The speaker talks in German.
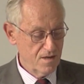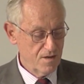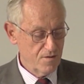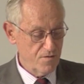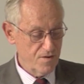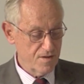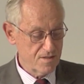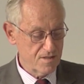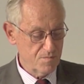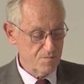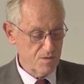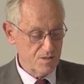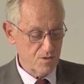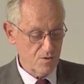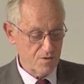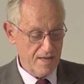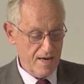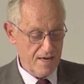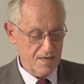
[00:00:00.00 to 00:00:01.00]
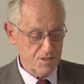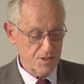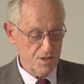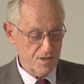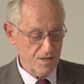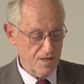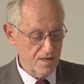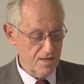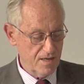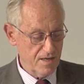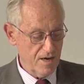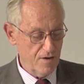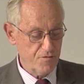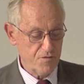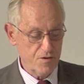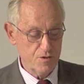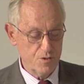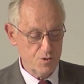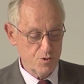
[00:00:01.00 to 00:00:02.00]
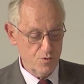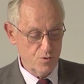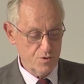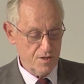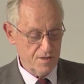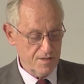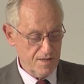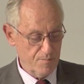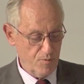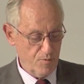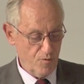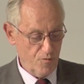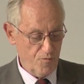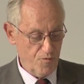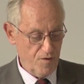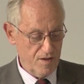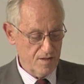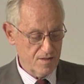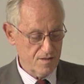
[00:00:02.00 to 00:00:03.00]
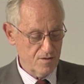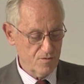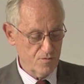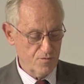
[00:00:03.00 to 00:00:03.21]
Viertens missionarische Kirche auf den Schultern der Propheten.